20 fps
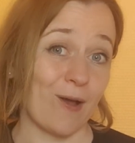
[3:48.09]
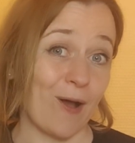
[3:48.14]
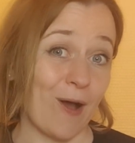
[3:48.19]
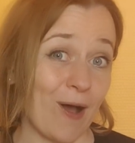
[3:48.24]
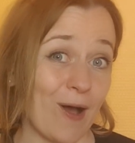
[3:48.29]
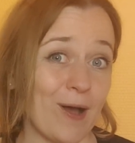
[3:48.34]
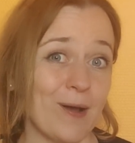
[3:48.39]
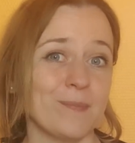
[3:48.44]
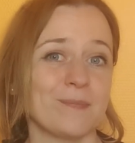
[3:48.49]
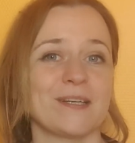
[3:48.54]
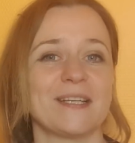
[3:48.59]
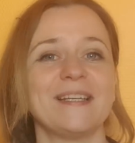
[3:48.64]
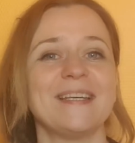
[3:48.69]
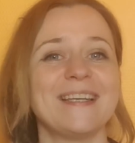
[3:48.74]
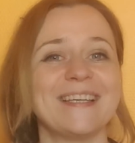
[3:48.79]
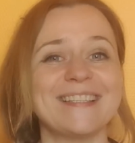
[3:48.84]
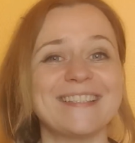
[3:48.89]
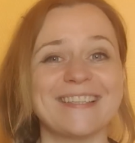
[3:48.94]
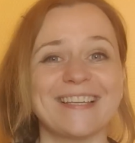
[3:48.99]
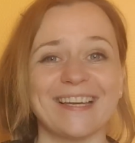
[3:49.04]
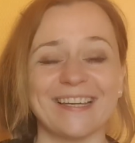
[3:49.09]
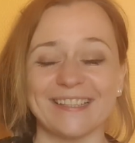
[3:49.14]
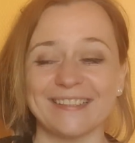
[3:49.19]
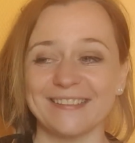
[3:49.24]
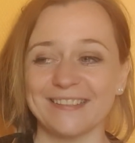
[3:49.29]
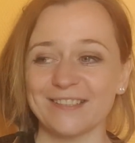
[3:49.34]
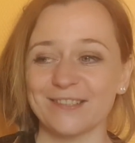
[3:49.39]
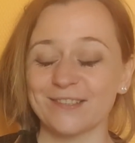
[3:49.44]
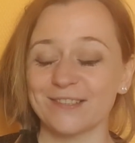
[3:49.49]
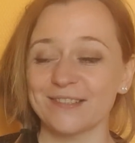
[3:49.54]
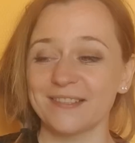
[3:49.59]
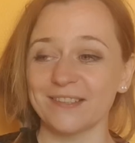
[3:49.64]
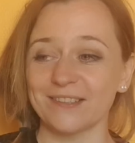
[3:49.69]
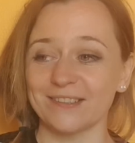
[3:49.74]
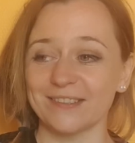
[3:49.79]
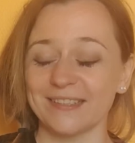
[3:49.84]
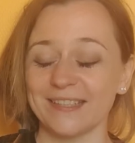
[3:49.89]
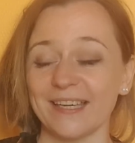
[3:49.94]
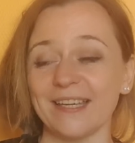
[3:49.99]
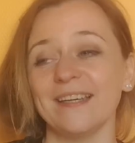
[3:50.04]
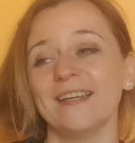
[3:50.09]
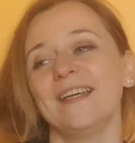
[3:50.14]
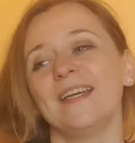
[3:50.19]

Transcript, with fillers: humble et s'arrêter, se dire ok,